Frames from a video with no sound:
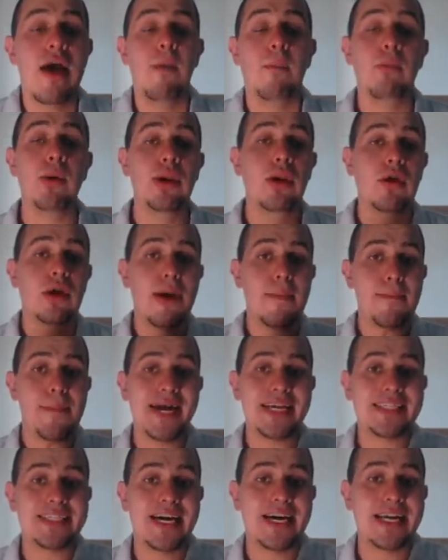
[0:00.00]
Pues lo que
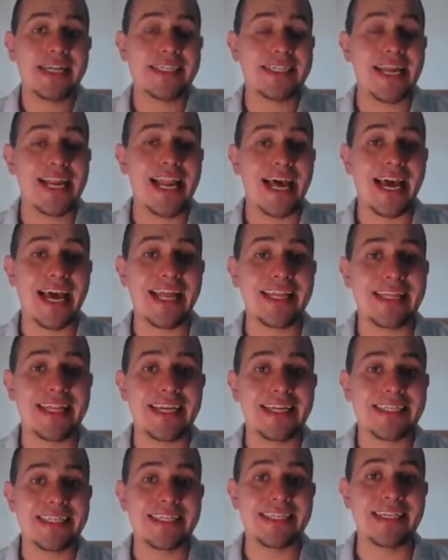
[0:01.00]
pasa es que la
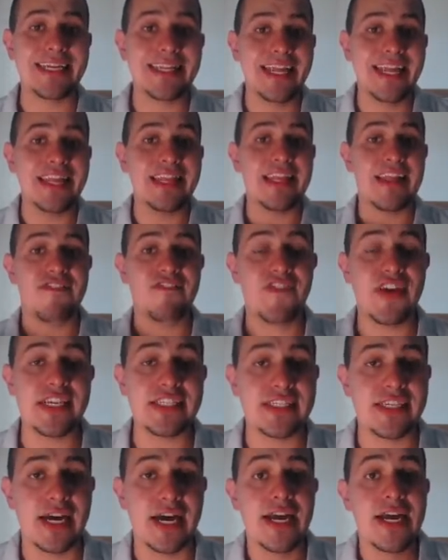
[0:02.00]
gente se siente
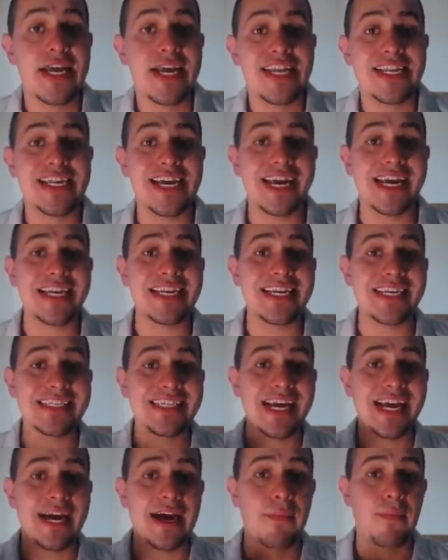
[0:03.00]
indefensa, ya que ya
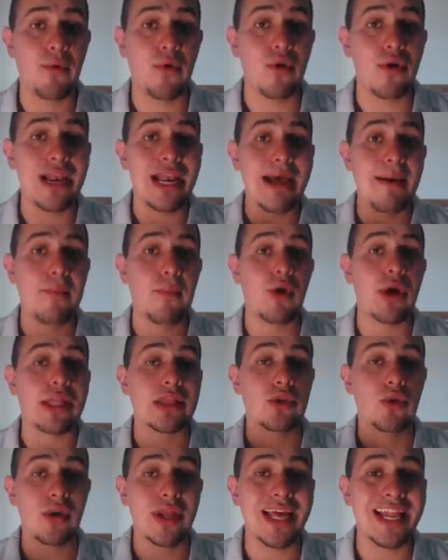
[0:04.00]
se acabó la
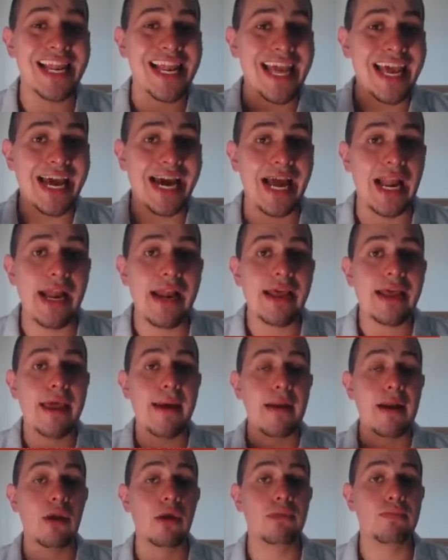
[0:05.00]
moratoria legal
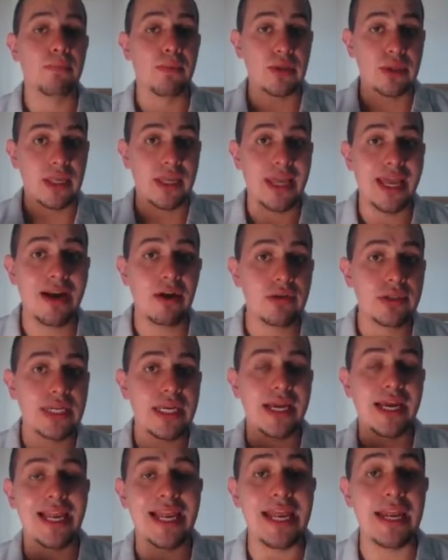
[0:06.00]
que los protegía a los
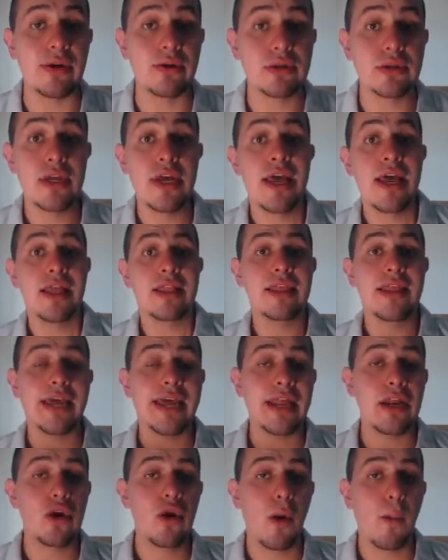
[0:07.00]
inquilinos de
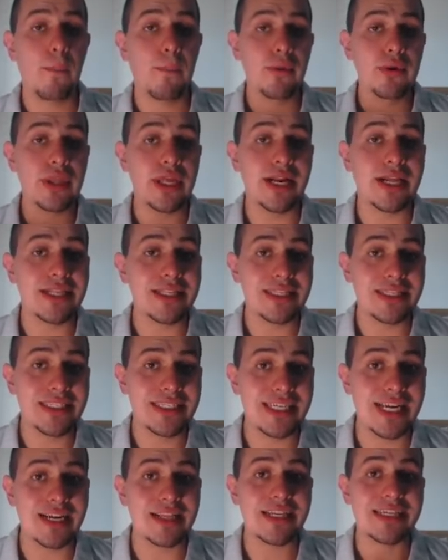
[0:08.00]
que no pudieran
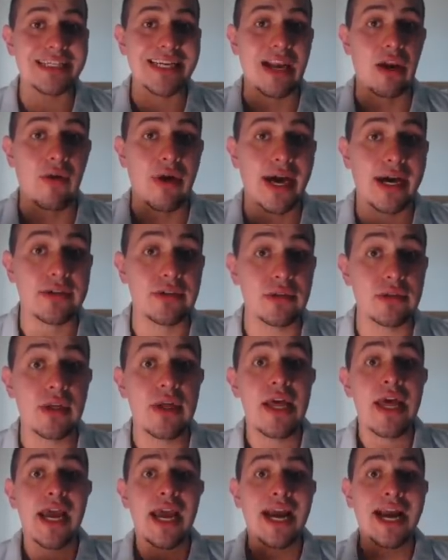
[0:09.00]
ser desalojados
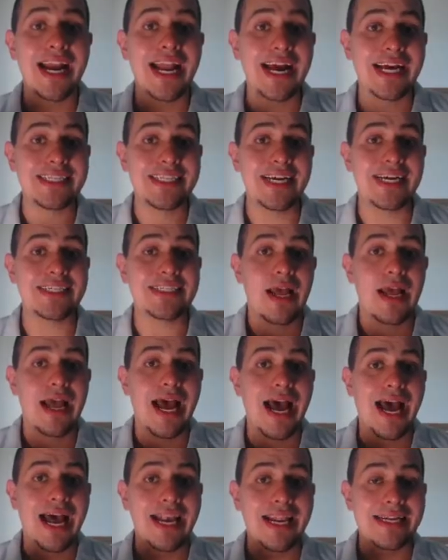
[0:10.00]
gracias
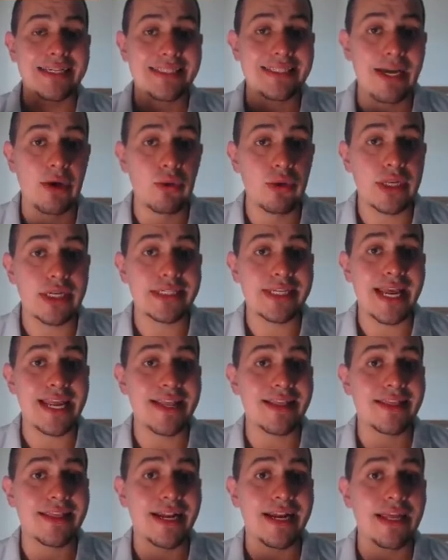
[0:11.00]
a las deudas que
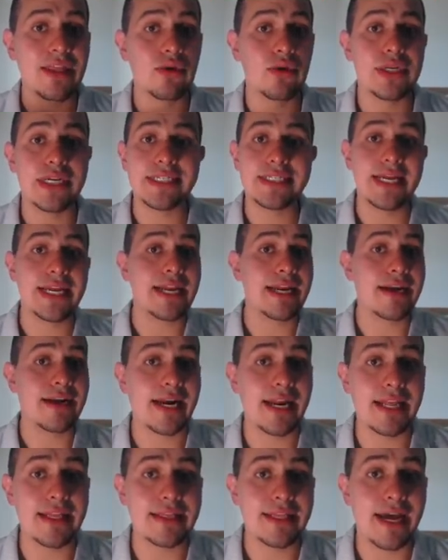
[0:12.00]
hayan tenido ya sea en
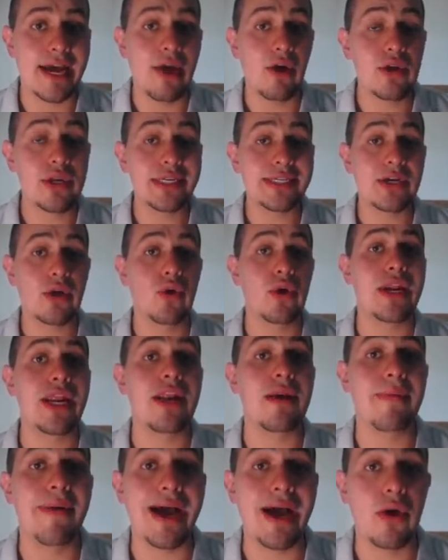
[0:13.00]
renta o ya sea con
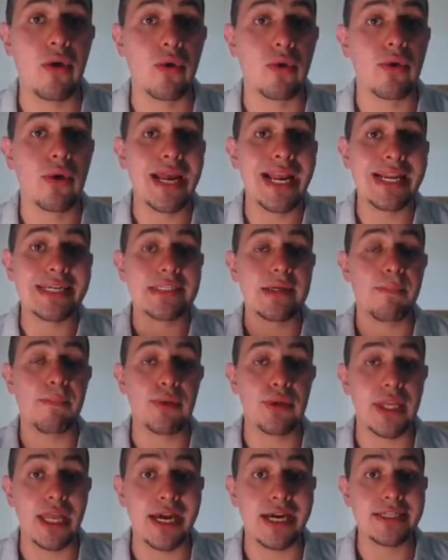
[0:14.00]
el banco, en las
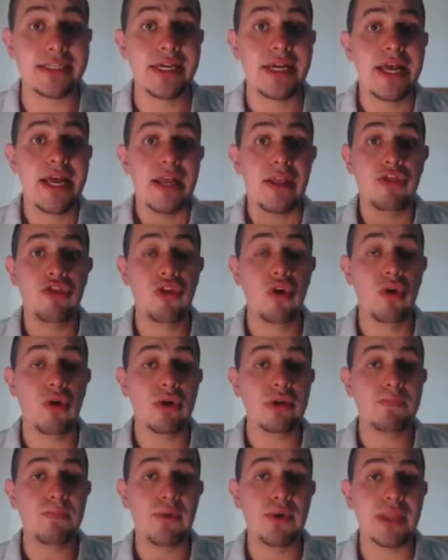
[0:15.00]
hipotecas,
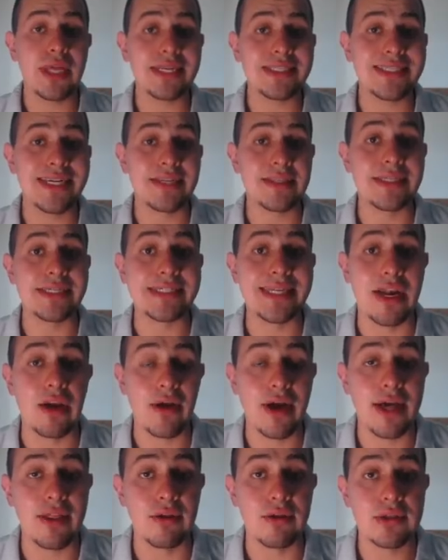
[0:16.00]
no podían ser
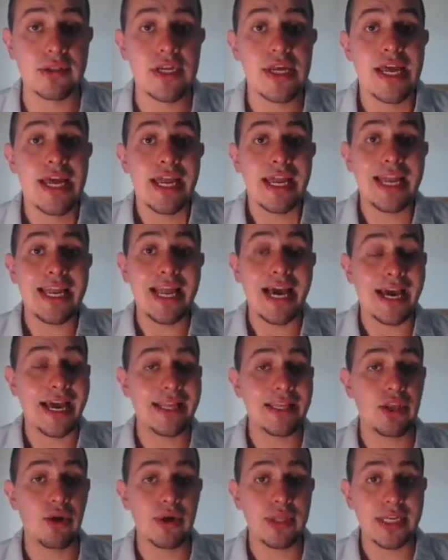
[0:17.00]
desalojados. Y la
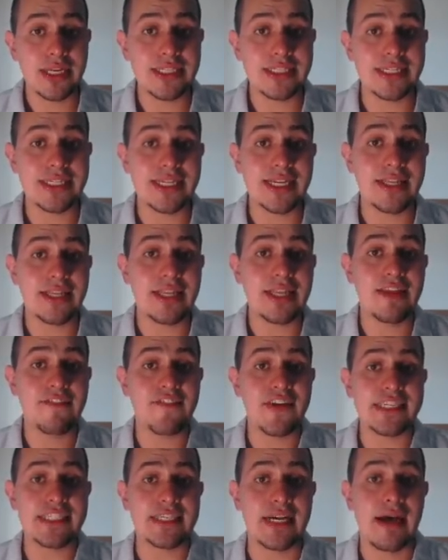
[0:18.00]
gente ahorita se siente
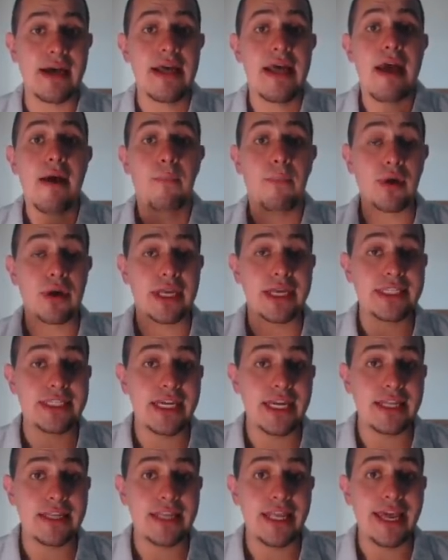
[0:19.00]
indefensa porque
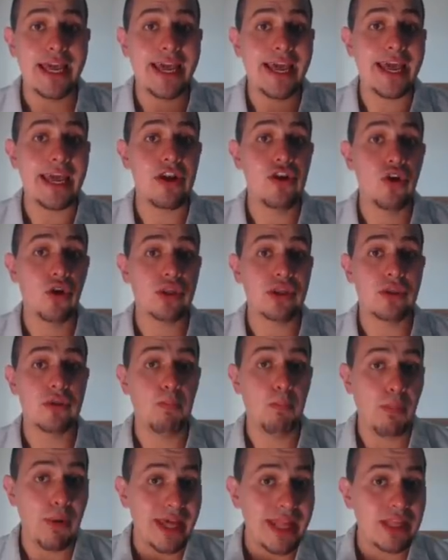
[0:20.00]
siente que no
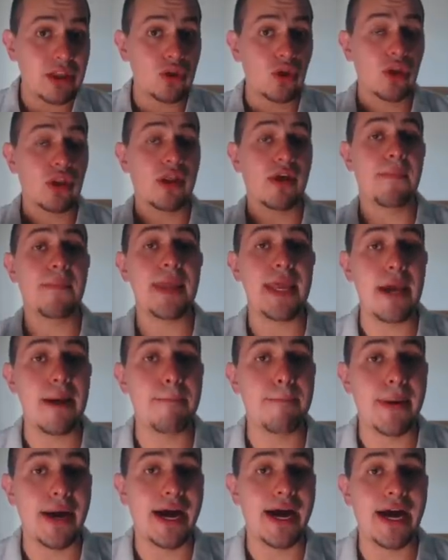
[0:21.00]
puede
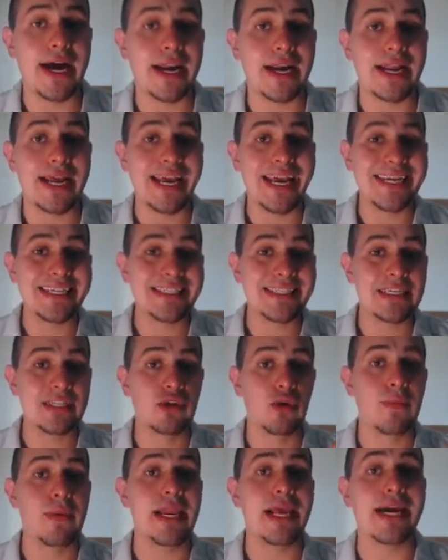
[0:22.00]
todavía pagar estas
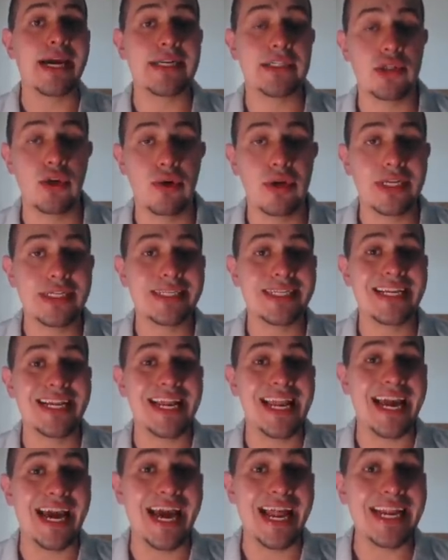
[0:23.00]
obligaciones
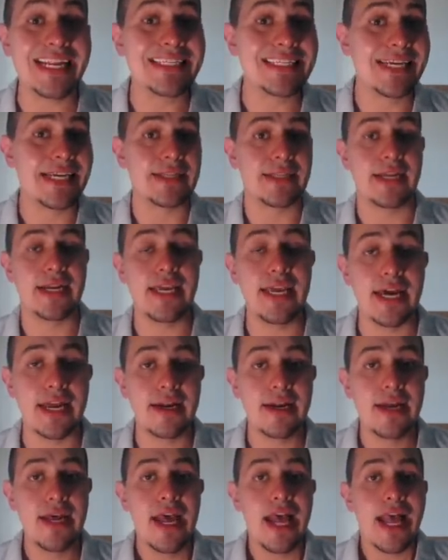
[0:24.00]
legales que
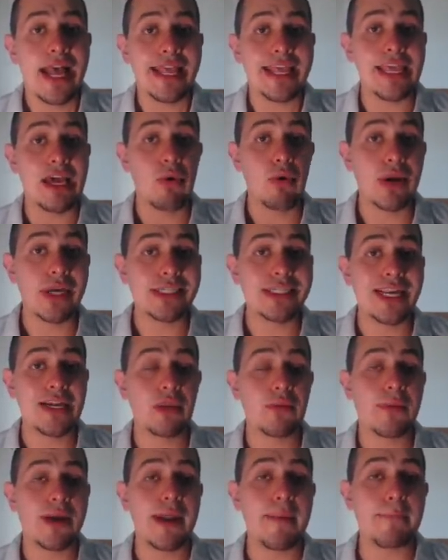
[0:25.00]
tenían y aún así
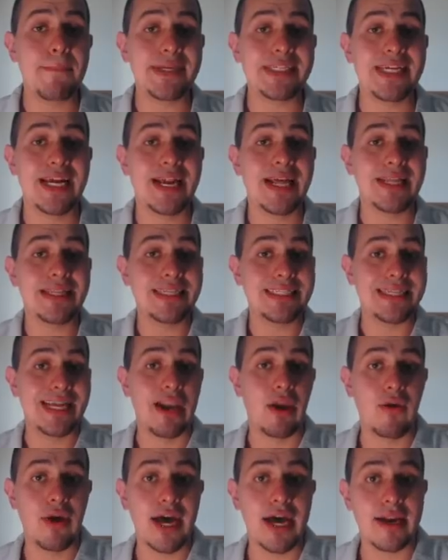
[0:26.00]
los van a empezar a
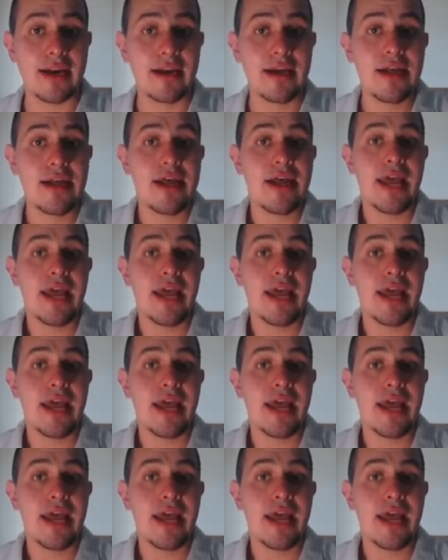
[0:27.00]
desalojar.